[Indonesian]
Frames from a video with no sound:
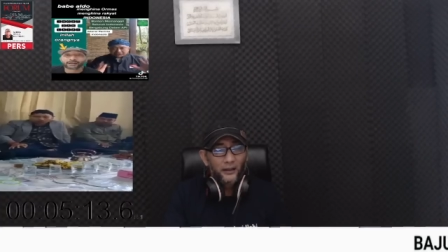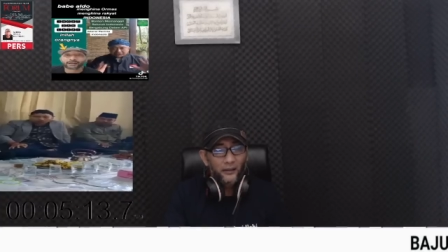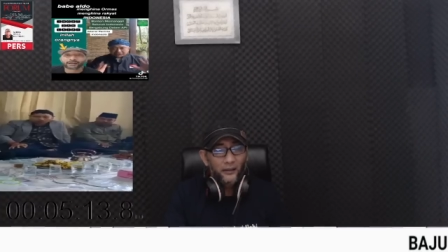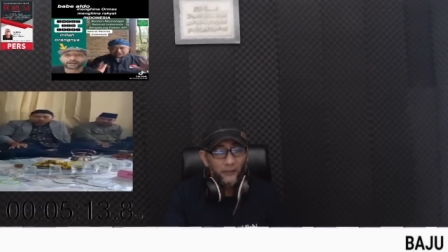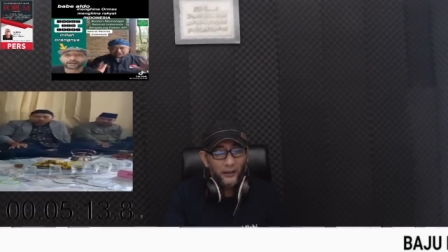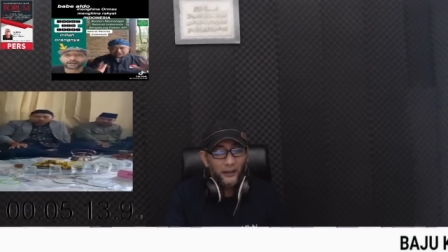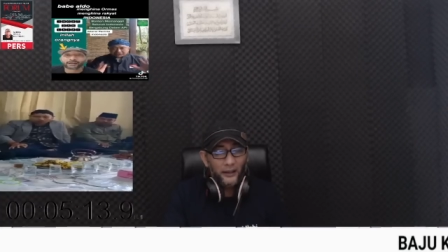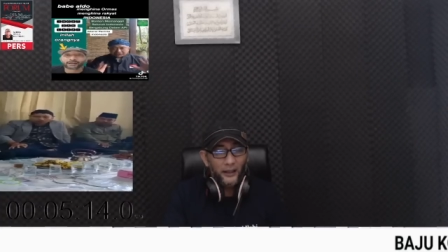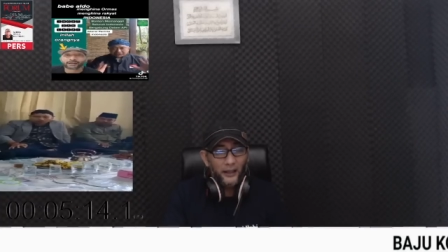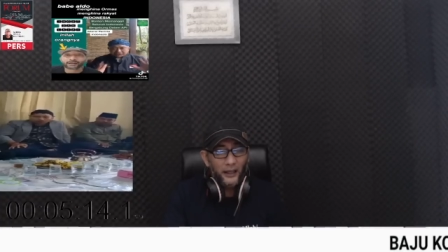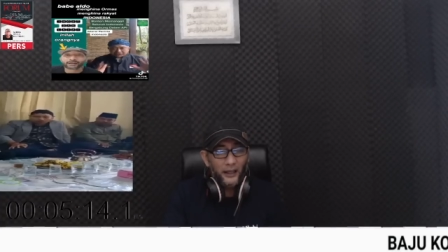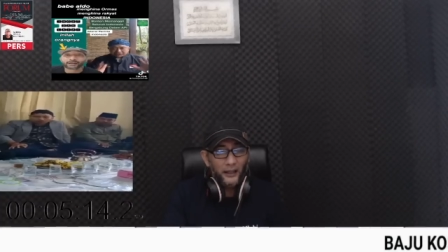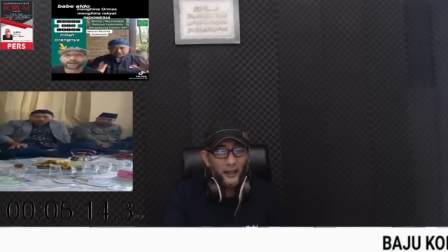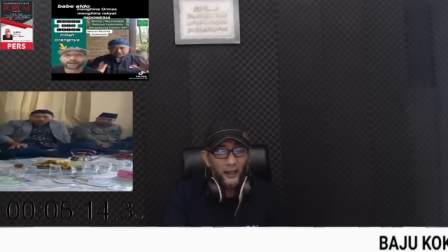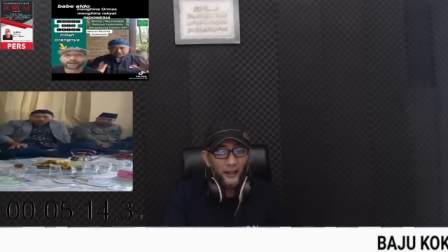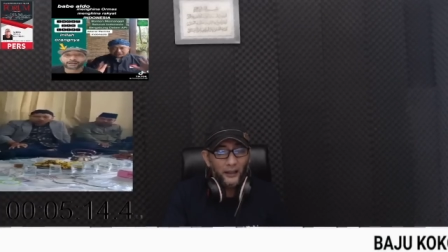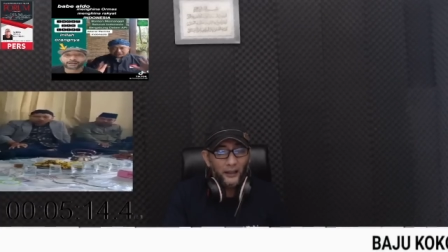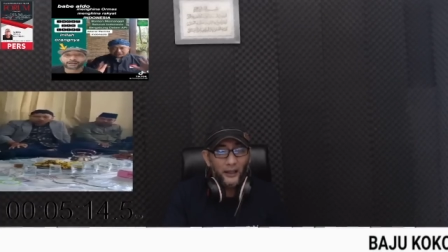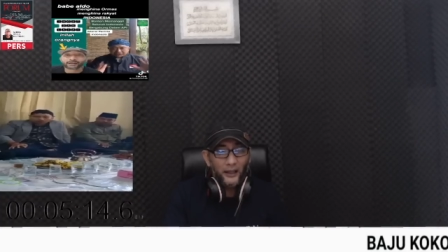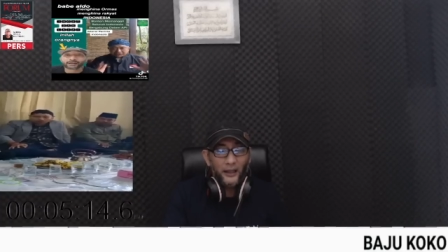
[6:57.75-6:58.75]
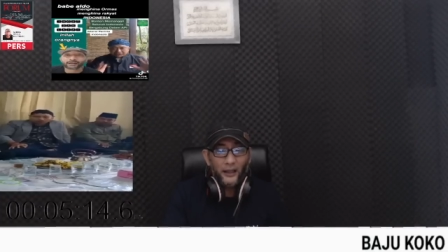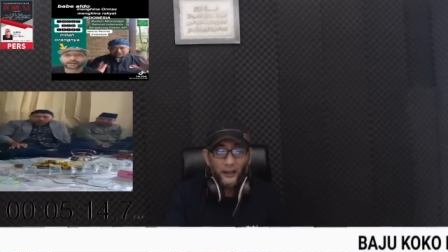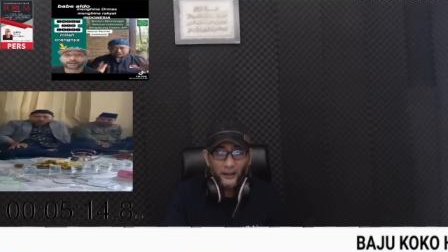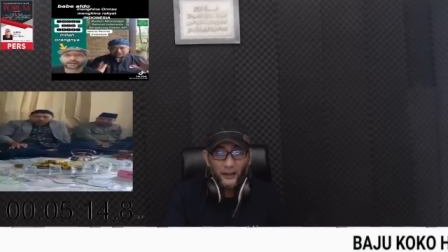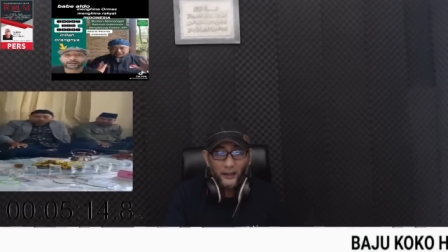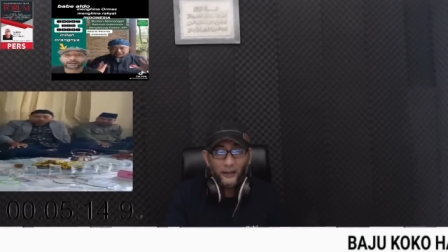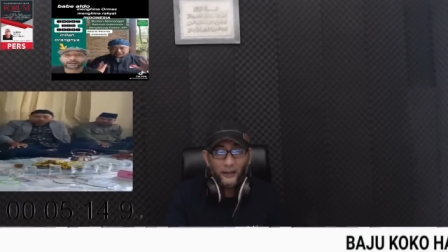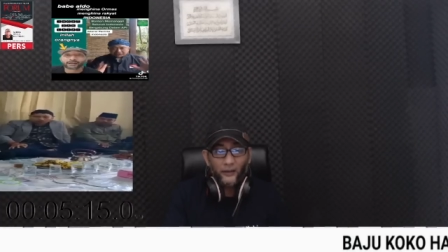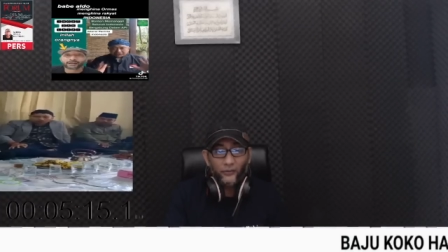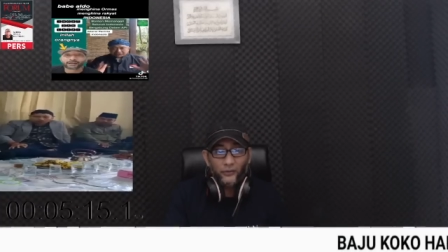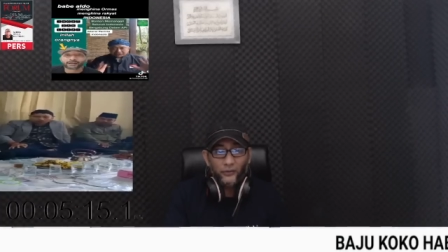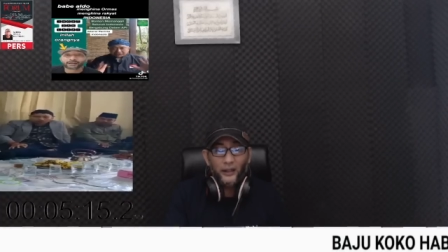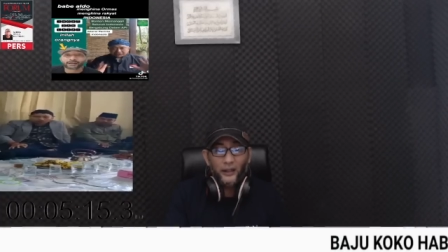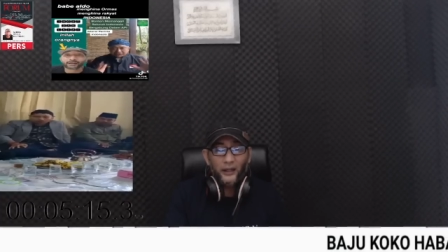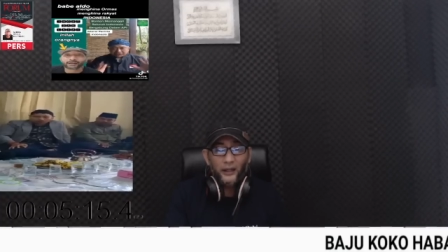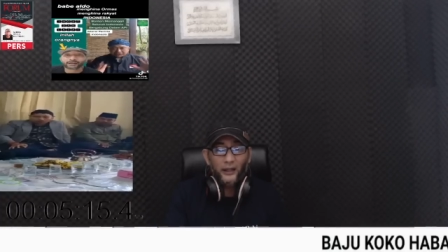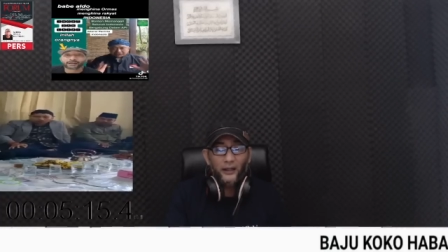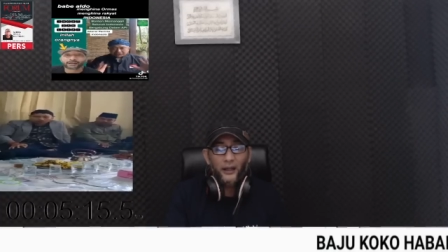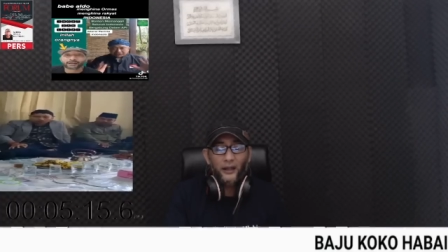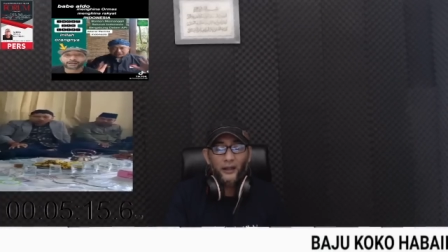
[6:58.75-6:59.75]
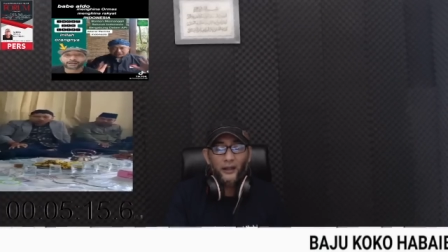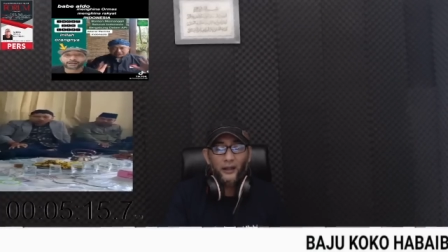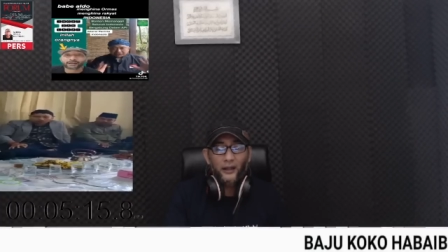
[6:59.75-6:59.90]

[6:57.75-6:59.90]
kita lihat ya kita lihat kita terusin dikit dah